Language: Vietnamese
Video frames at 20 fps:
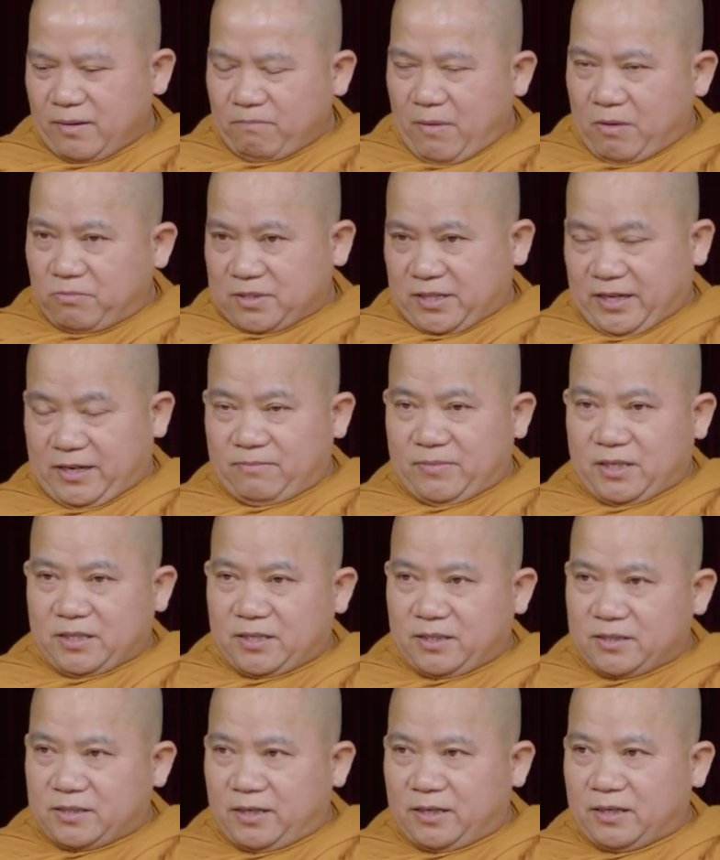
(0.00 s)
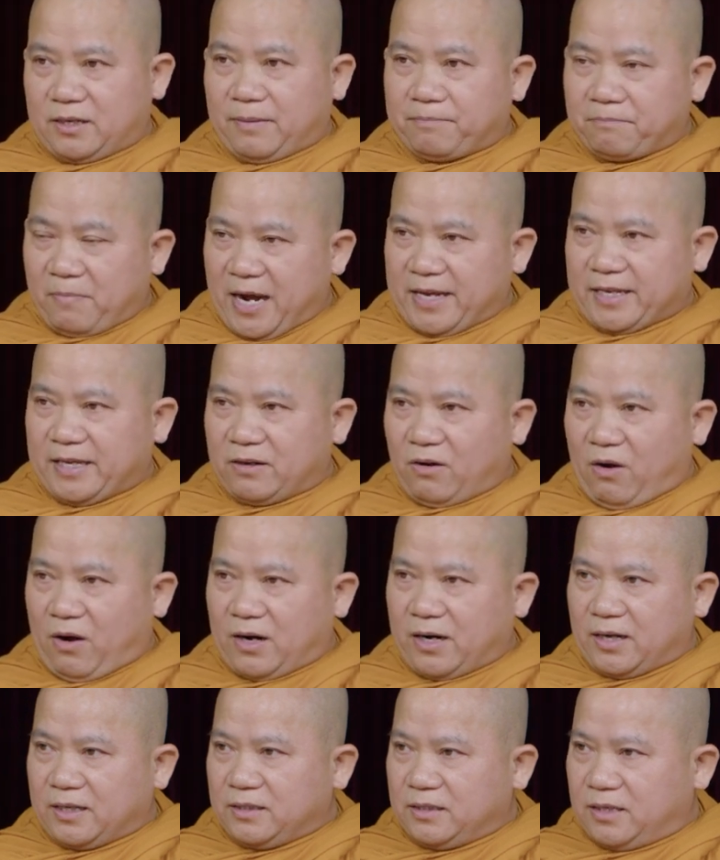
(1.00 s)
bông sen mà sẽ chia làm ba giai
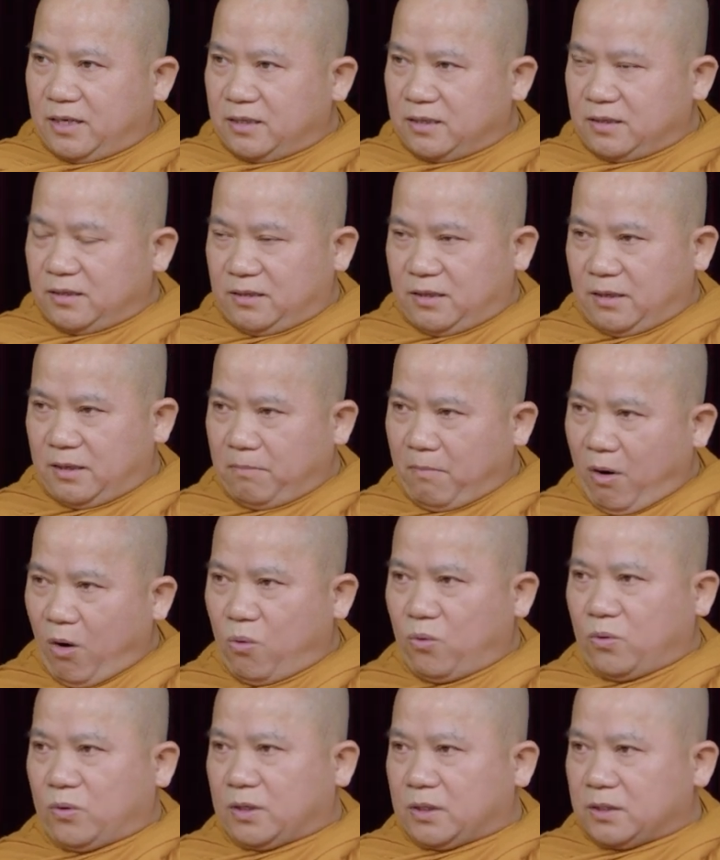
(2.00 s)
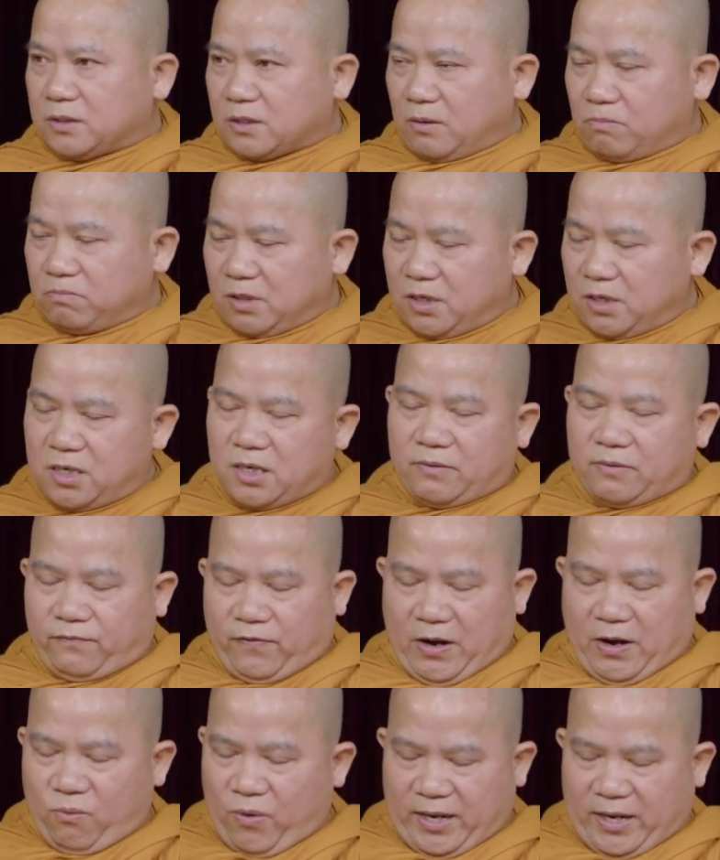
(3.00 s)
đoạn á, dưới dưới buồn trong nước
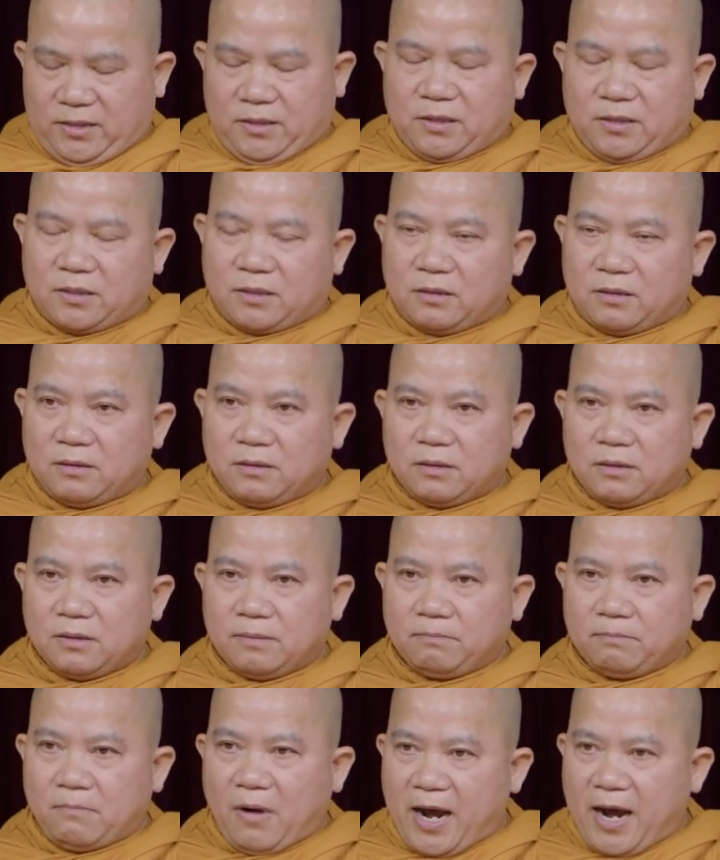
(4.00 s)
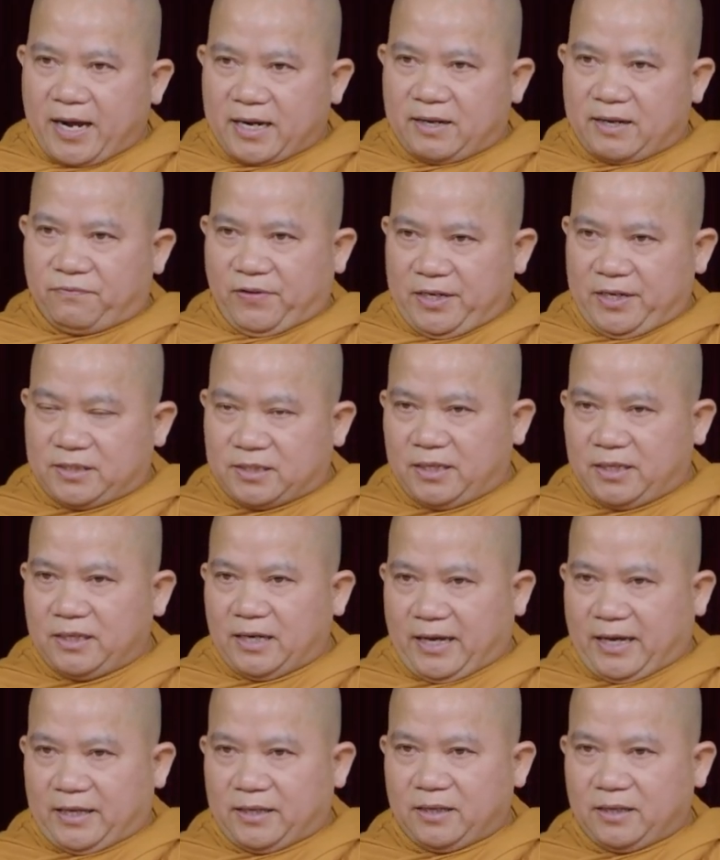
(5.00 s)
và ngoài nước ba cái vị trí
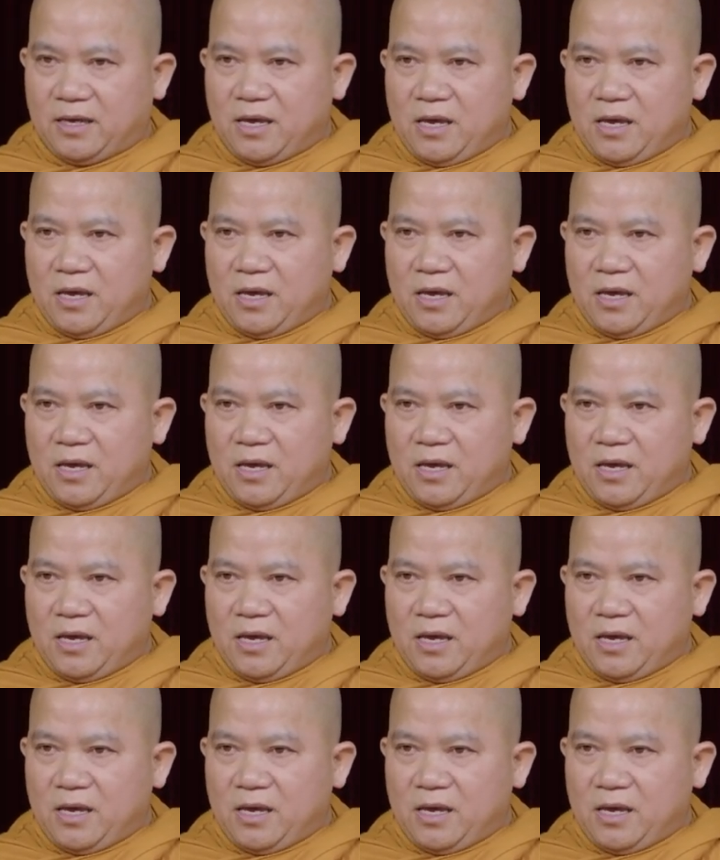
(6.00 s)
này